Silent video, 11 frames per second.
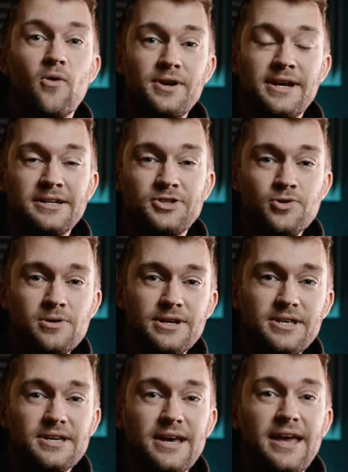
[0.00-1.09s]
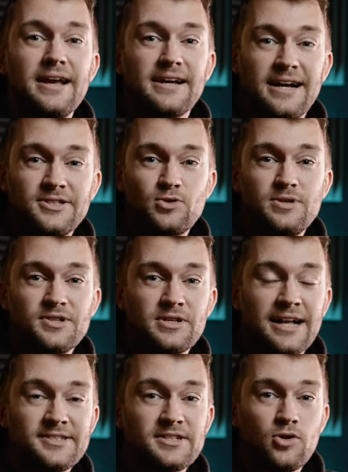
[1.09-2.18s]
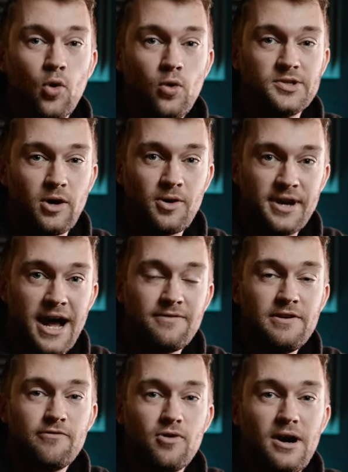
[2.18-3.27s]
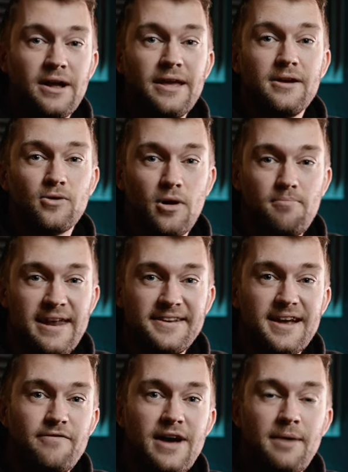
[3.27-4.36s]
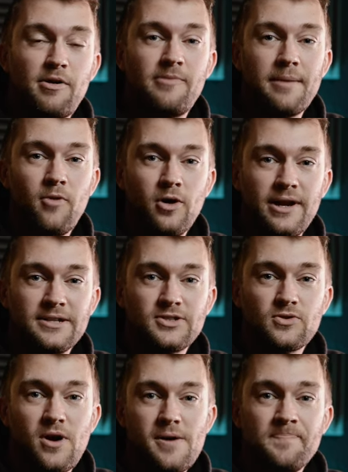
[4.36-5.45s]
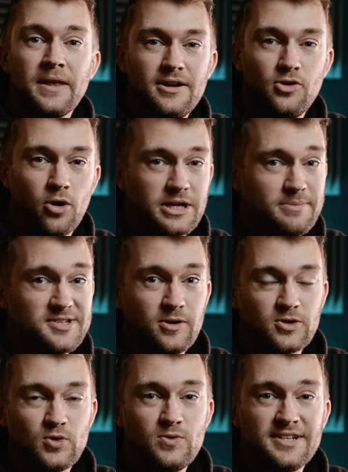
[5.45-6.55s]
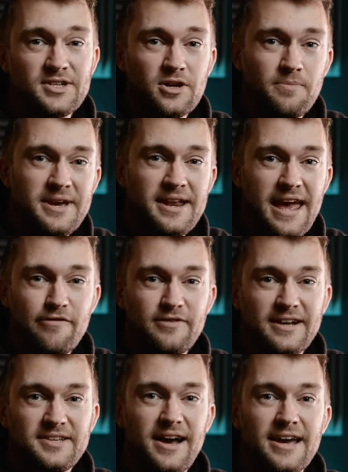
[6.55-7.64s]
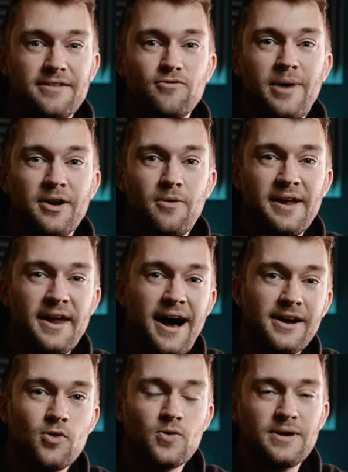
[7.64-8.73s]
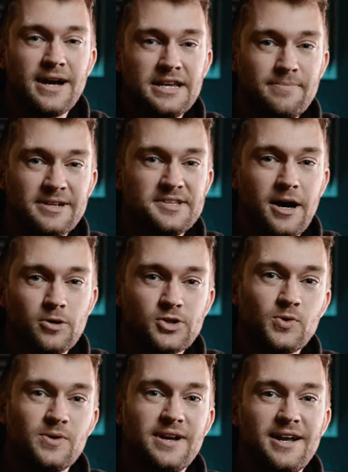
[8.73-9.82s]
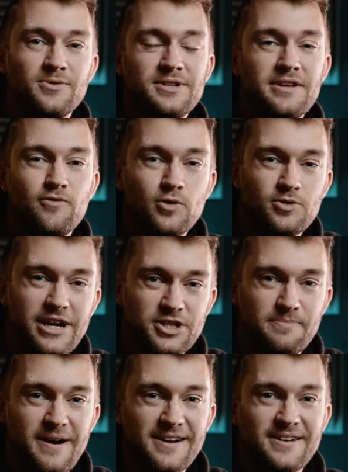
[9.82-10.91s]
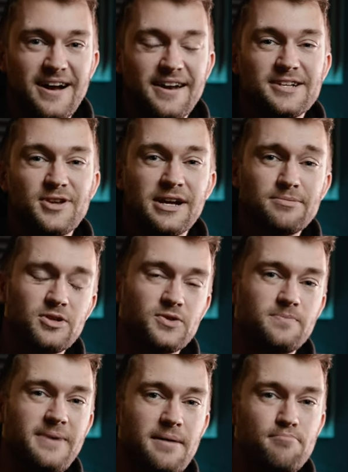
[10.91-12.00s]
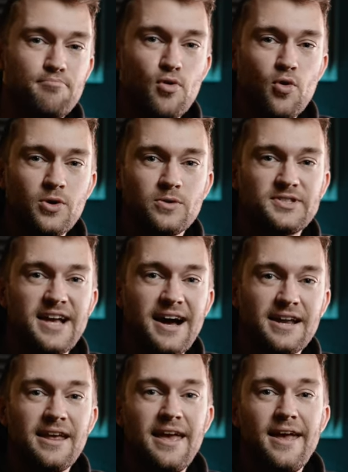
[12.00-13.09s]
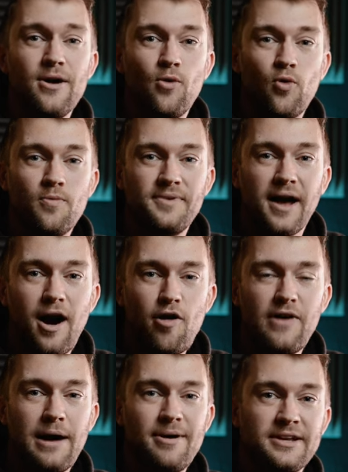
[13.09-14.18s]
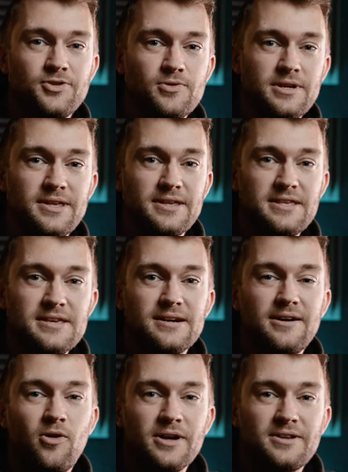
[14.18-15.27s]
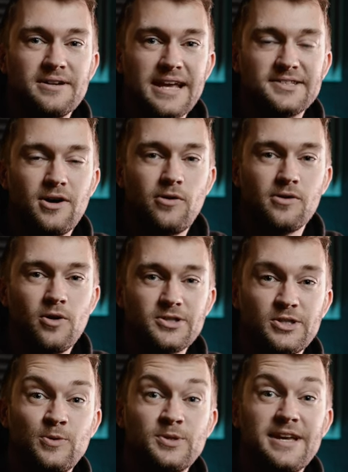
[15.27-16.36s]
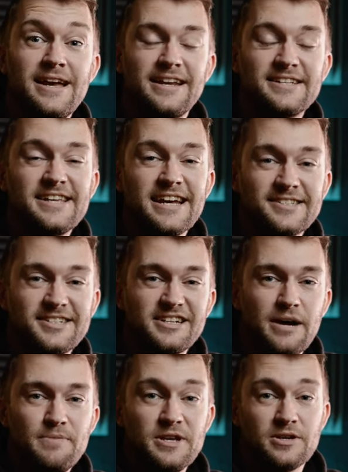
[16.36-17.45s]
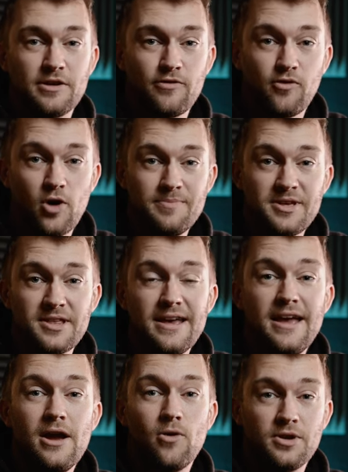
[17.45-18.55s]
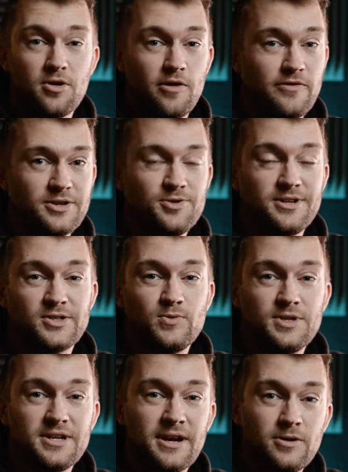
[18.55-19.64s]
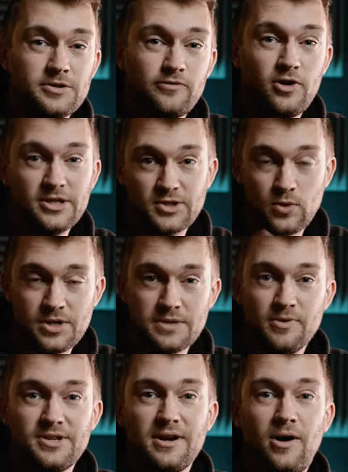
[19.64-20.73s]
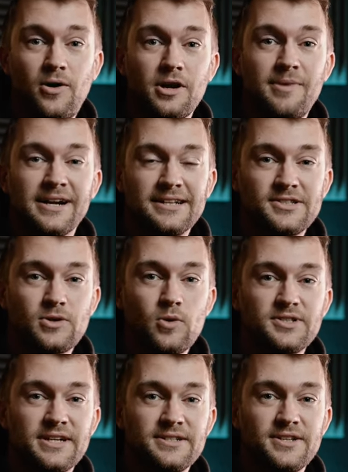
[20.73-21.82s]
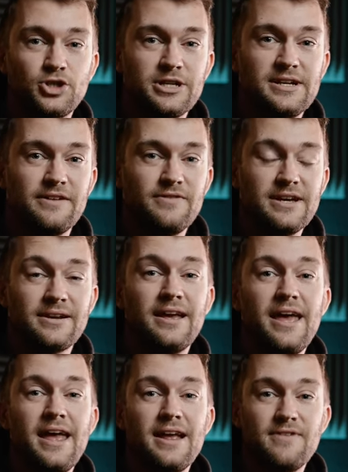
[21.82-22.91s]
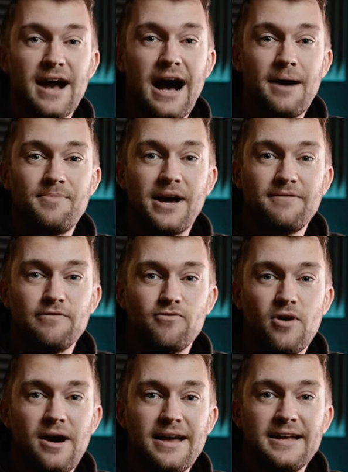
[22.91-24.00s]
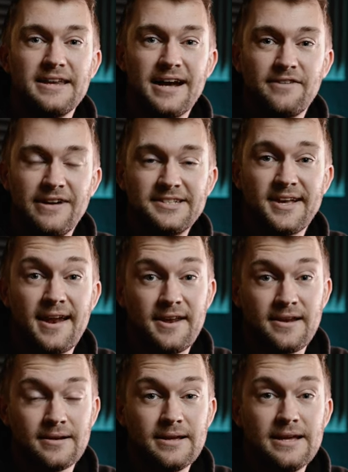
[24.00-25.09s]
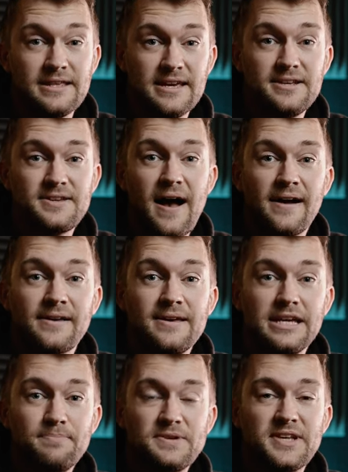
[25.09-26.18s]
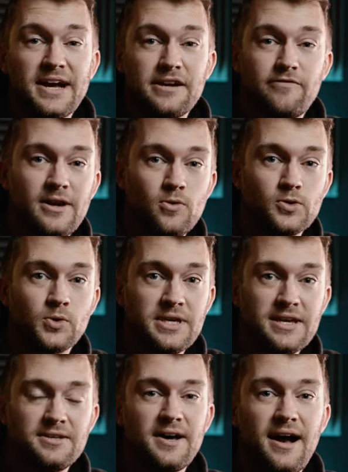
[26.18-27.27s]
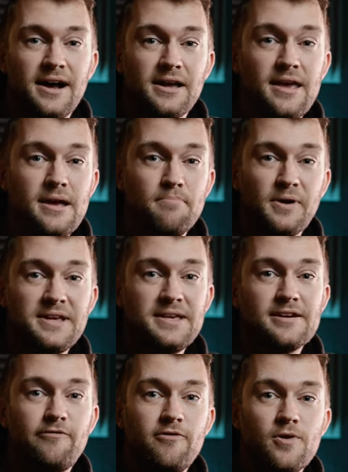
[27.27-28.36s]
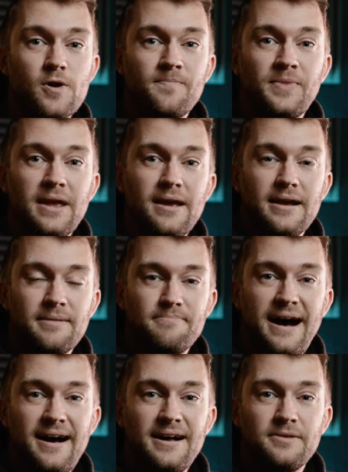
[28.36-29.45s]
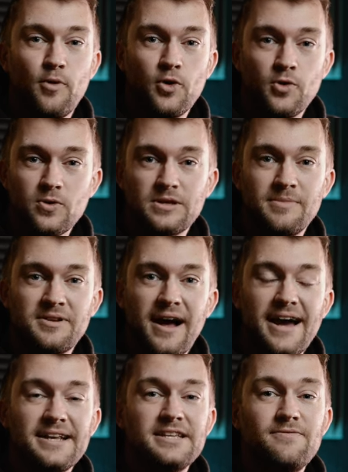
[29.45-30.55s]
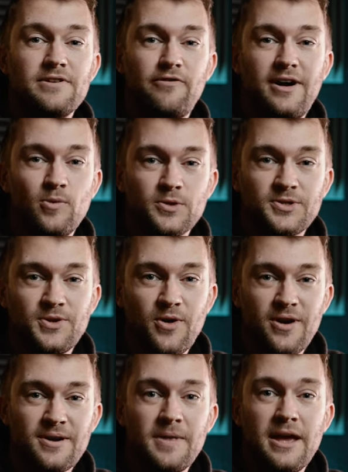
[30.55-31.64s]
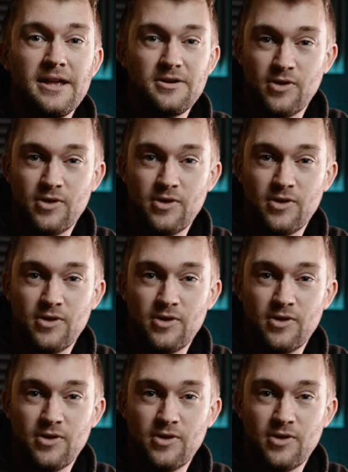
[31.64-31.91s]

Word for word: Und natürlich kannst du diesen ganzen Kurs auch nach wie vor komplett erwerben auf meinem Online-Store. Dort gibt es auch zusätzlich noch PDF-Dateien, wo man nochmal nachgucken kann, die man sich ausdrucken kann und in die Fototasche packen kann. Also da gibt es noch so ein paar Bonussachen obendrauf, aber natürlich hier heute jetzt auch kostenlos das erste Kapitel. Ich freue mich und ich hoffe natürlich, dass du dich genauso freust. Und ich möchte auch nochmal ganz kurz an dieser Stelle erwähnen, wir haben nach wie vor den Adventskalender. Jeden Tag gibt es eine Verlosung, jeden Tag bringen hier Firmen ein paar Produkte mit rein, die wir verlosen können.